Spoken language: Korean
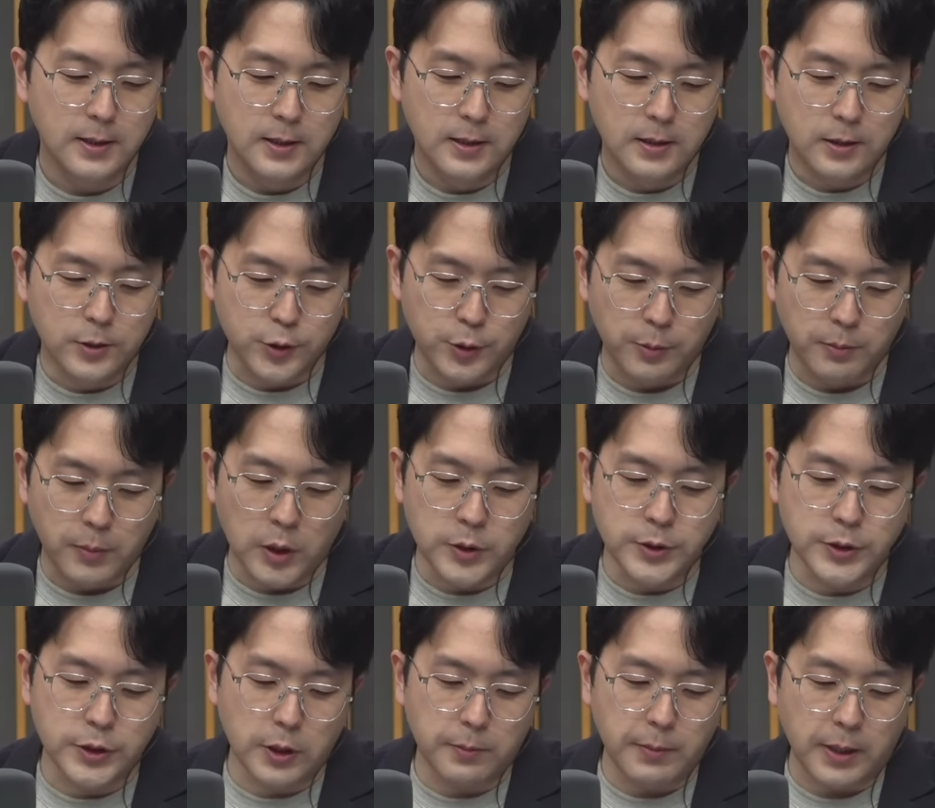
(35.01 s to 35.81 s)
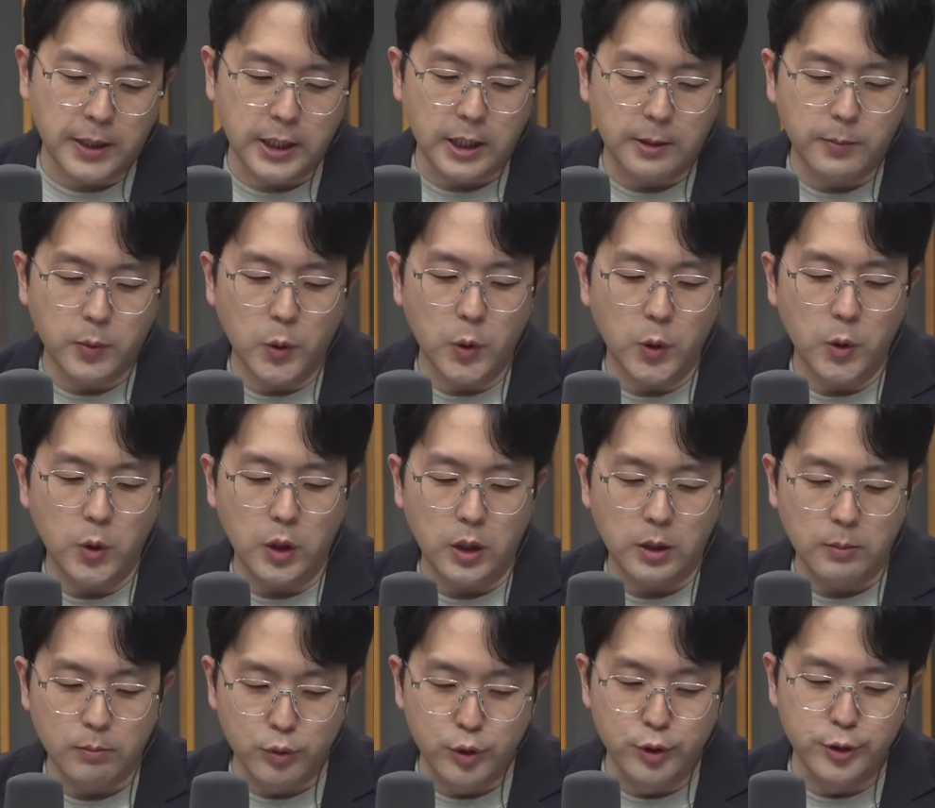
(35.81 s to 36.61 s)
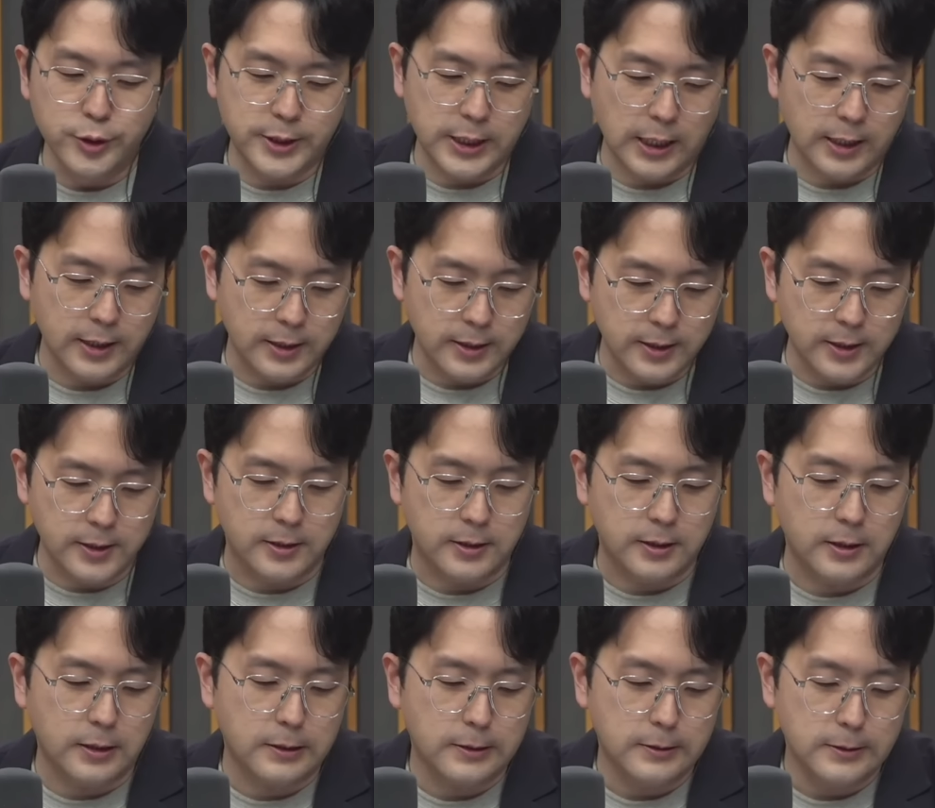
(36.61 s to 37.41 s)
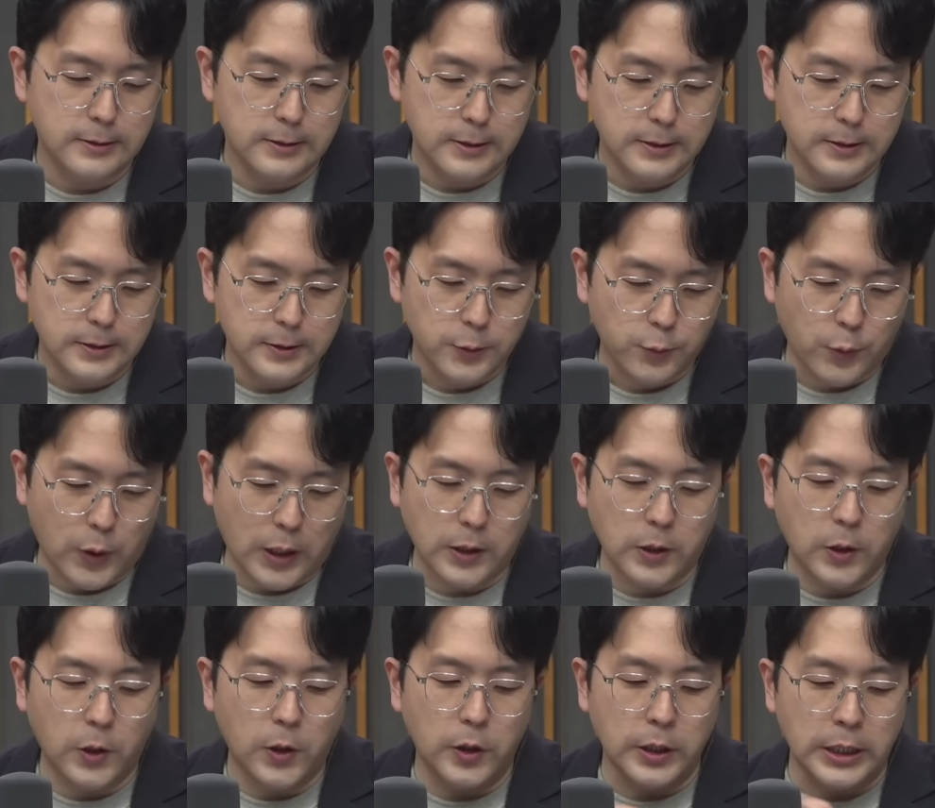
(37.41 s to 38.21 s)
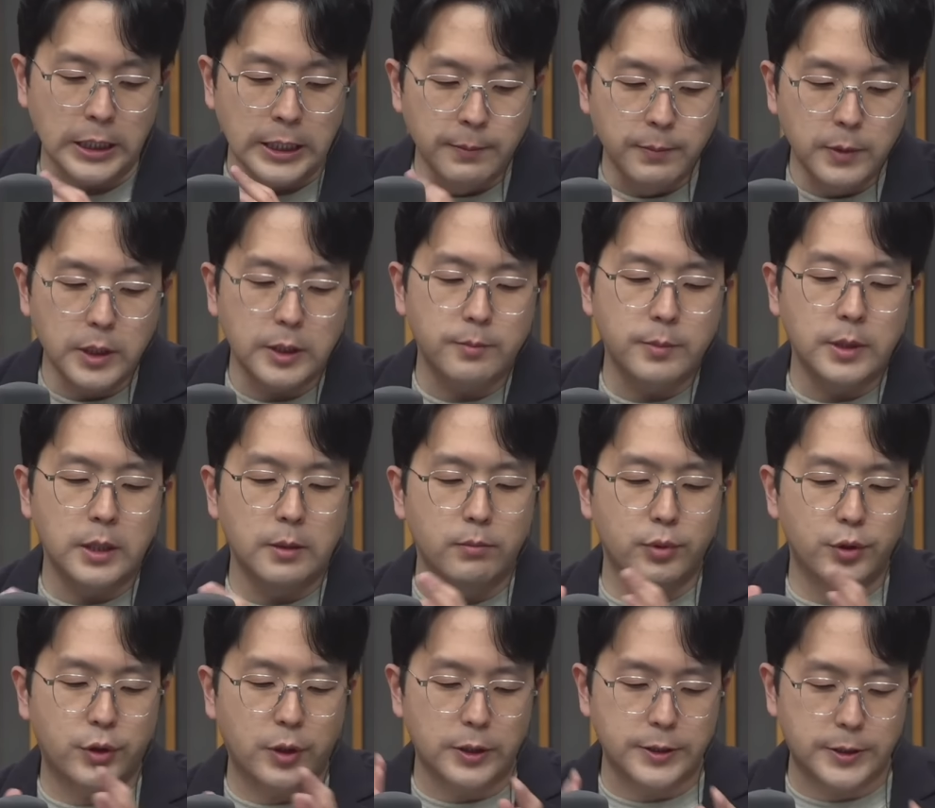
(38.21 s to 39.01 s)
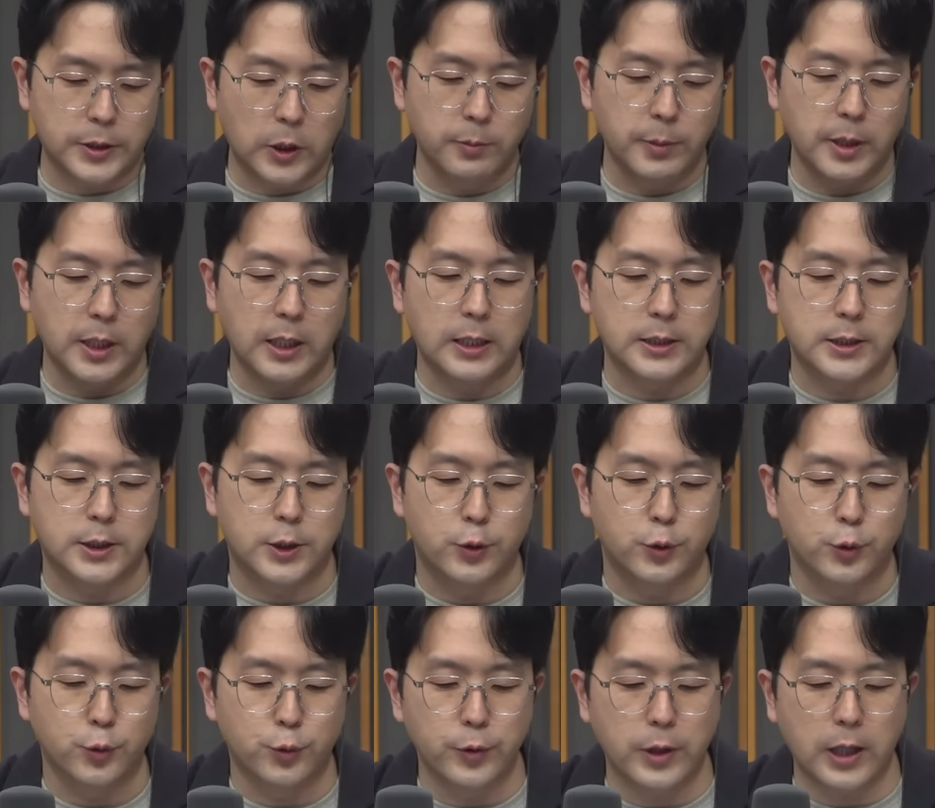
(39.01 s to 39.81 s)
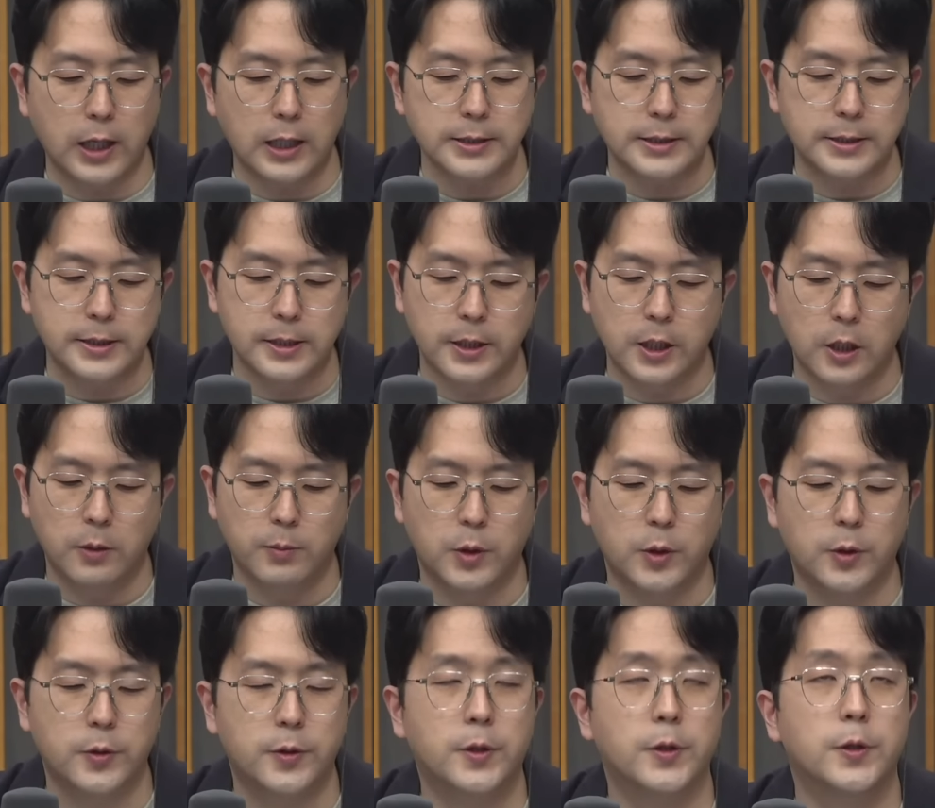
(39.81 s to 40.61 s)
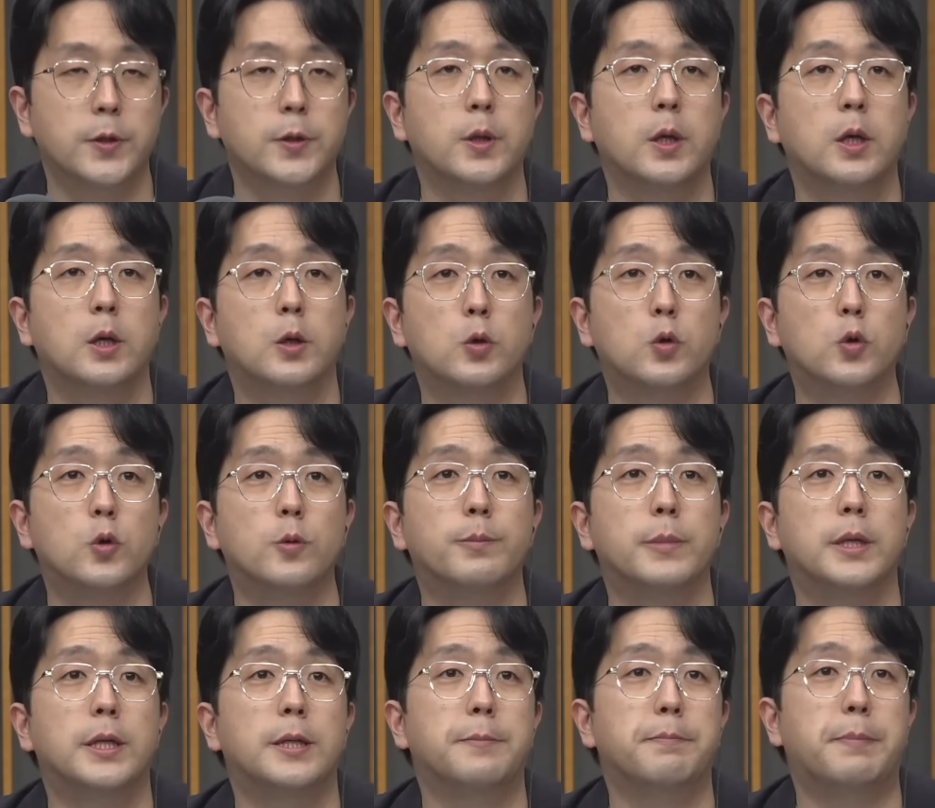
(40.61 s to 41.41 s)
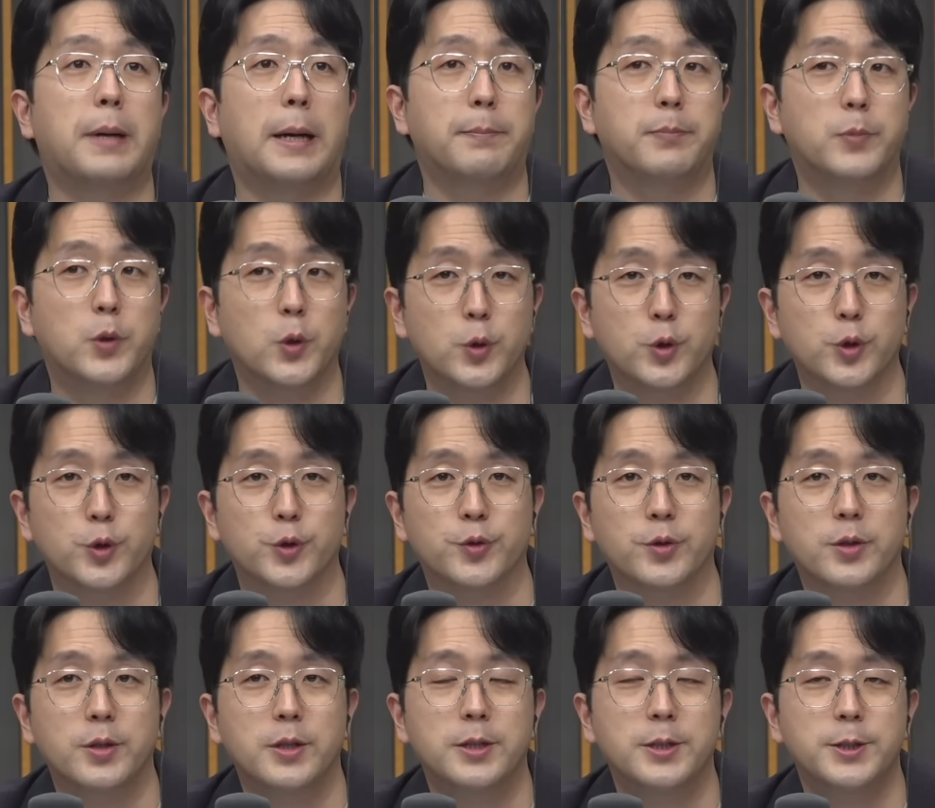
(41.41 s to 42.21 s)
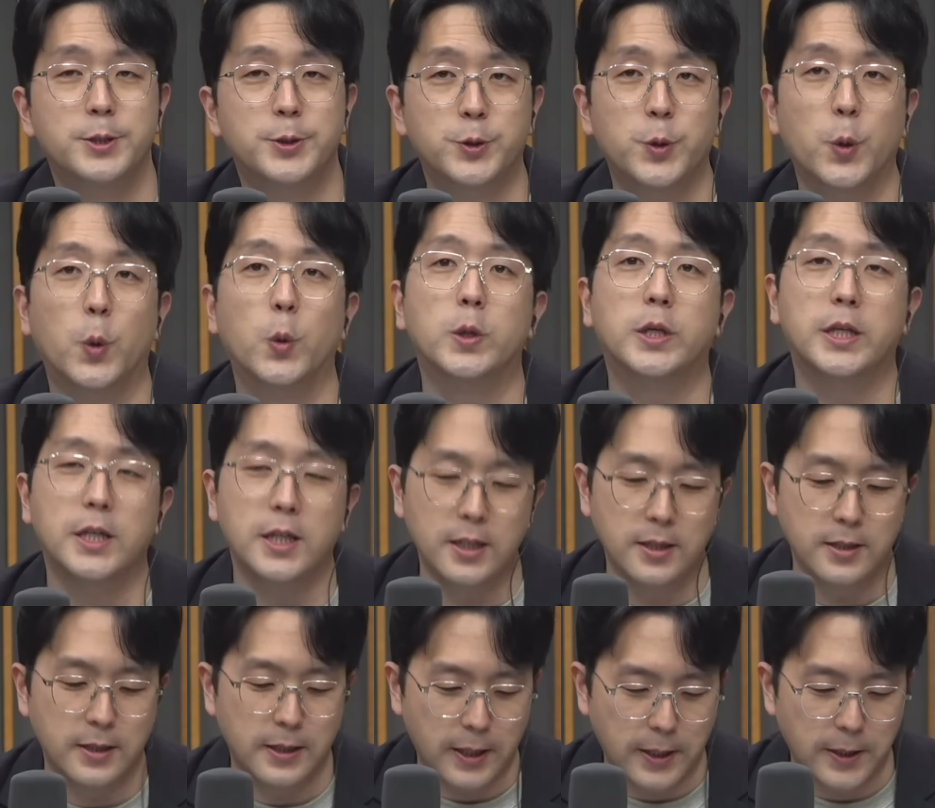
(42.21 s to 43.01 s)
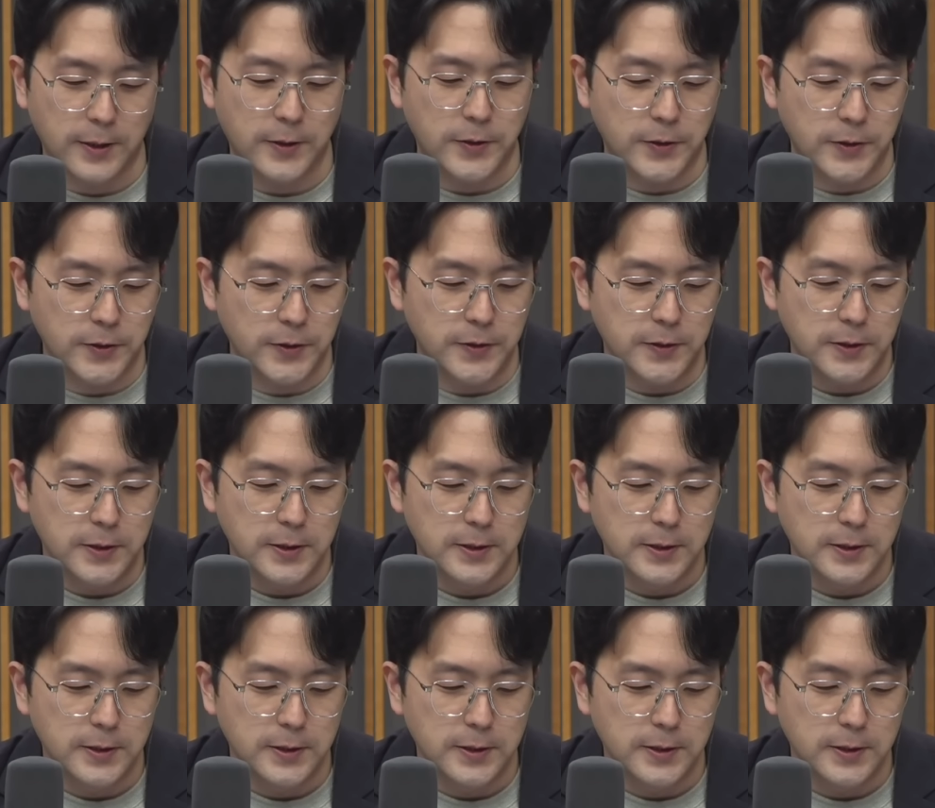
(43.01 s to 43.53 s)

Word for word: 그중 먼저 만나볼 물살이는 과거 임금님부터 서민까지 누구나 즐겨 먹었던 국민 밥도둑 조기인데요.